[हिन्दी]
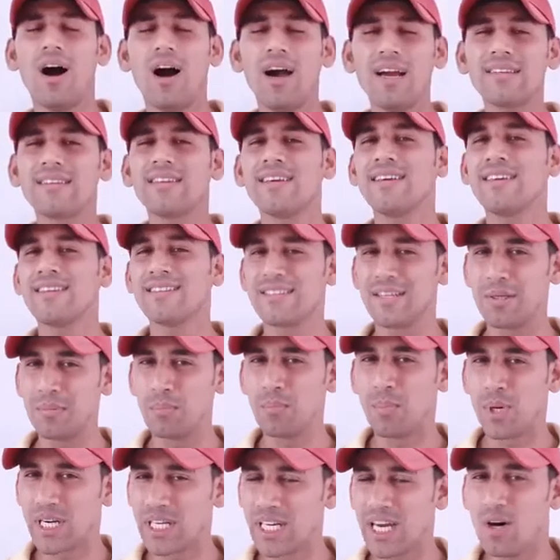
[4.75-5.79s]
आई थिंक सब
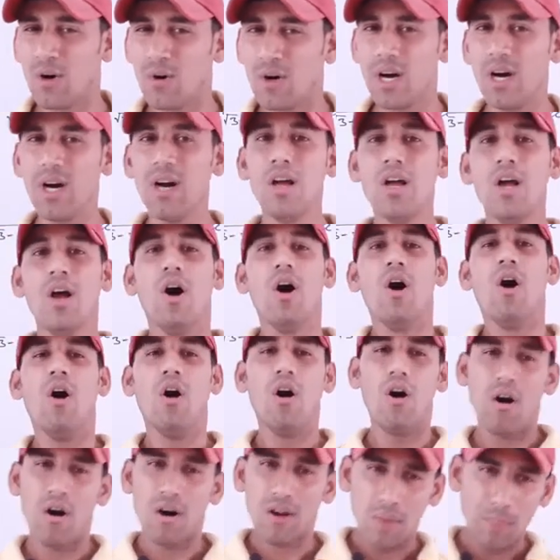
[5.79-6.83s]
बढ़िया होगा
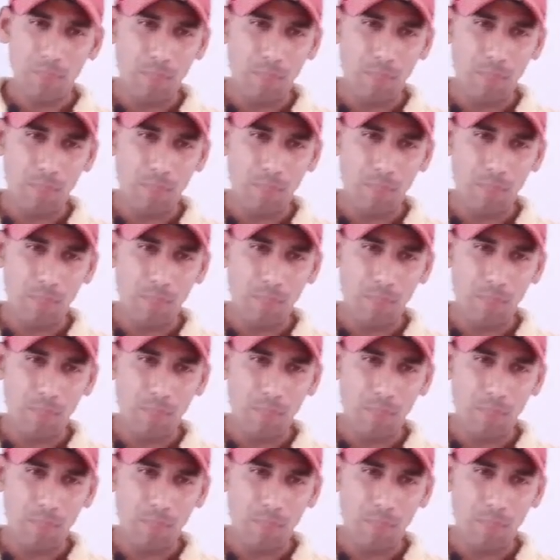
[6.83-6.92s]
और